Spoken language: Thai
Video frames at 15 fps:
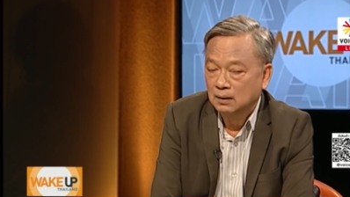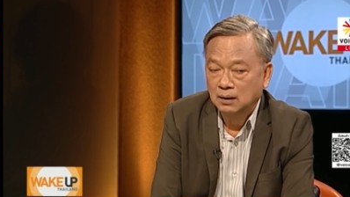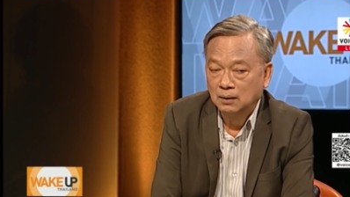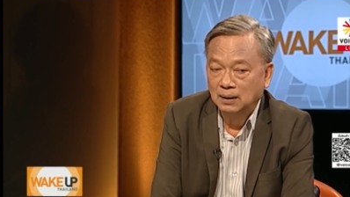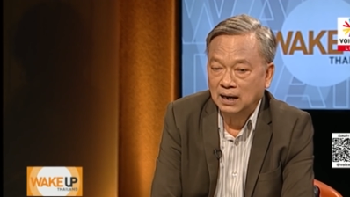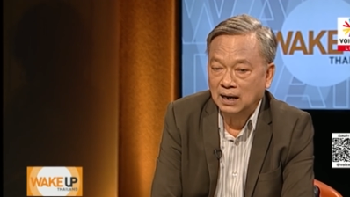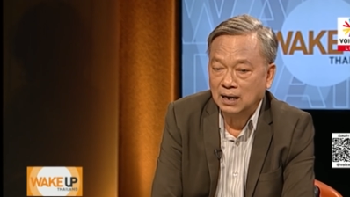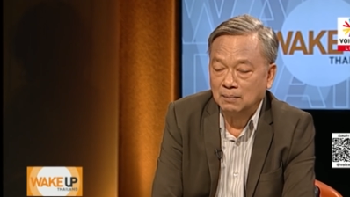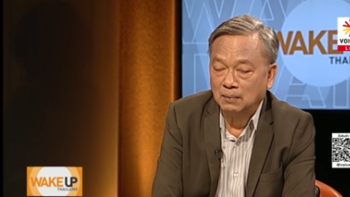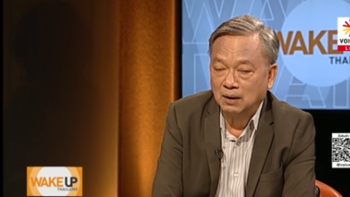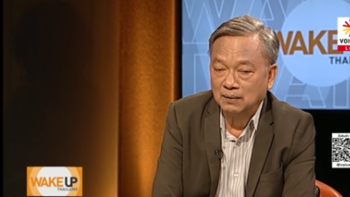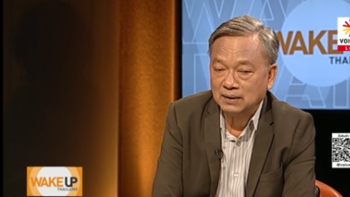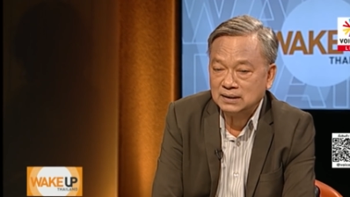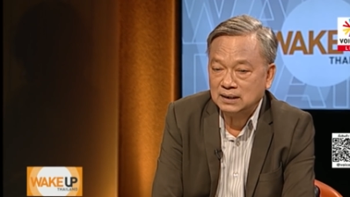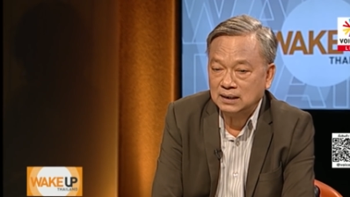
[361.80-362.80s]
เวลาเราบอก
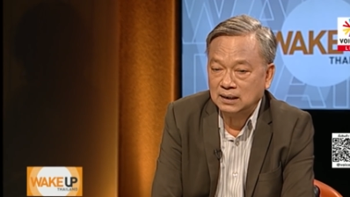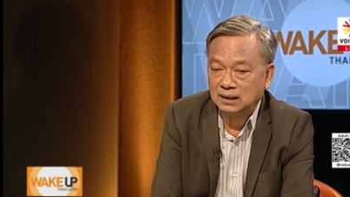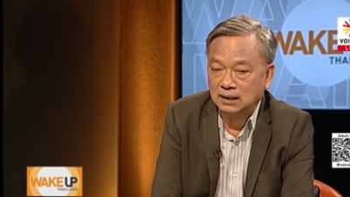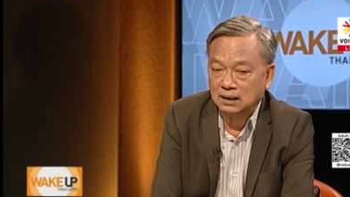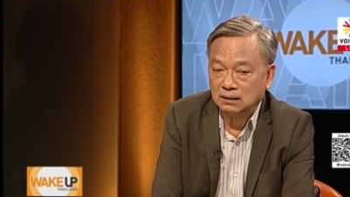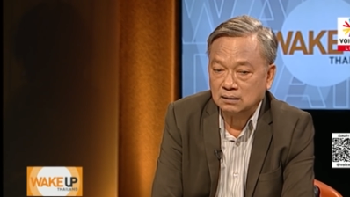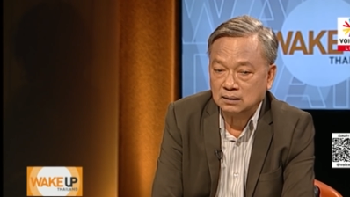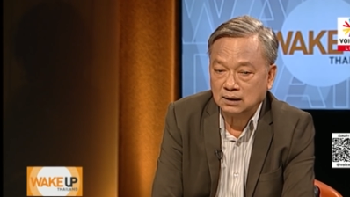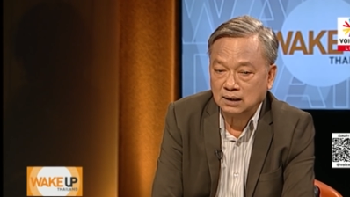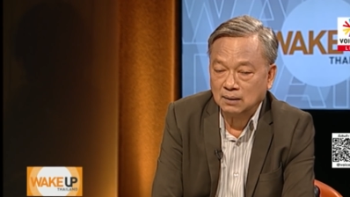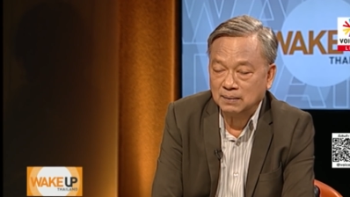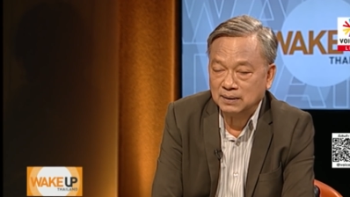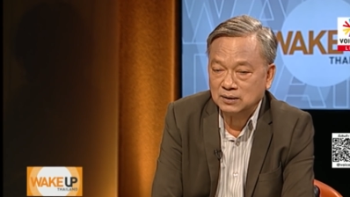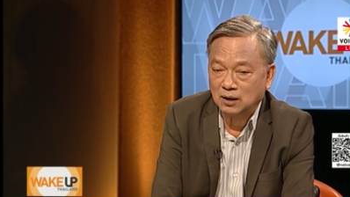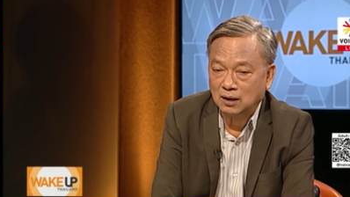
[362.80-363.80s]
ว่าจีนเนี่ยถึงเรา
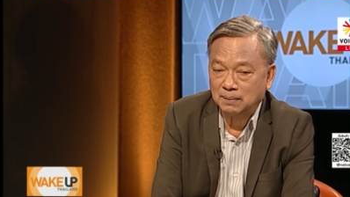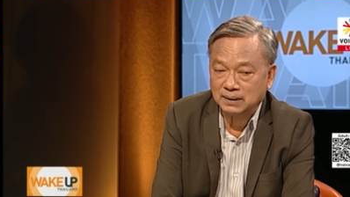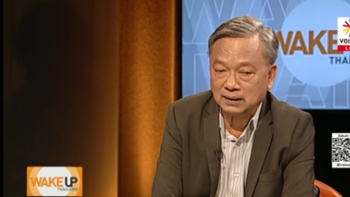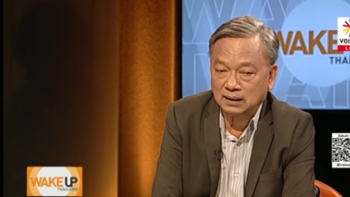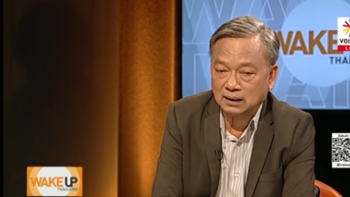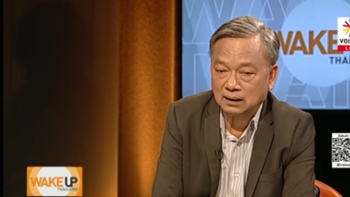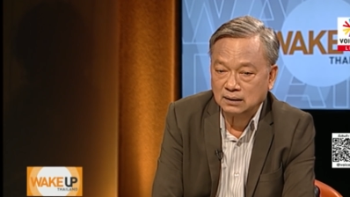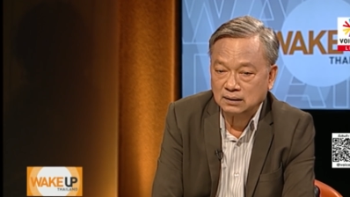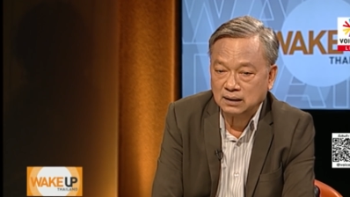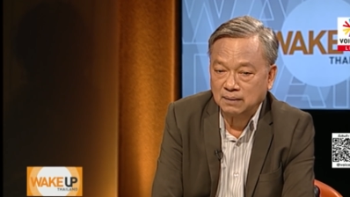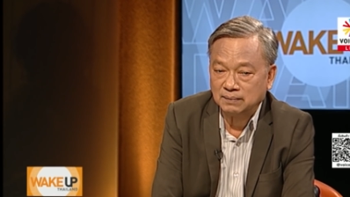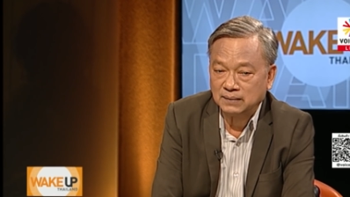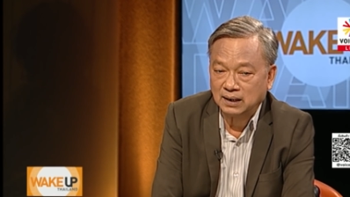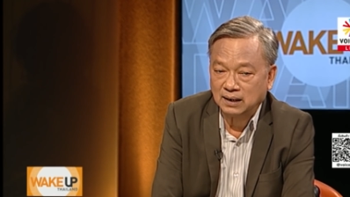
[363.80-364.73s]
ไม่ชอบมันยังไงก็ตามแต่